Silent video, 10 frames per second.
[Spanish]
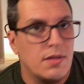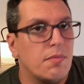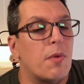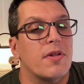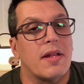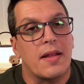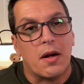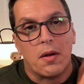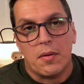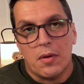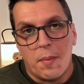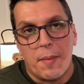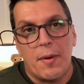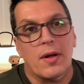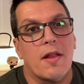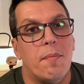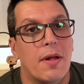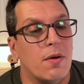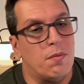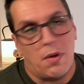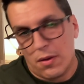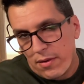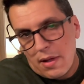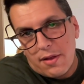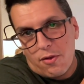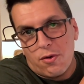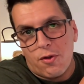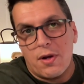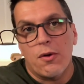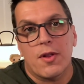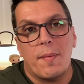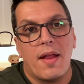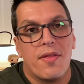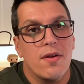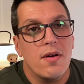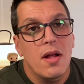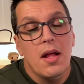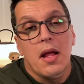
Vamos a intentar, lo primero que te explico, bueno, esos son los ángulos de operación.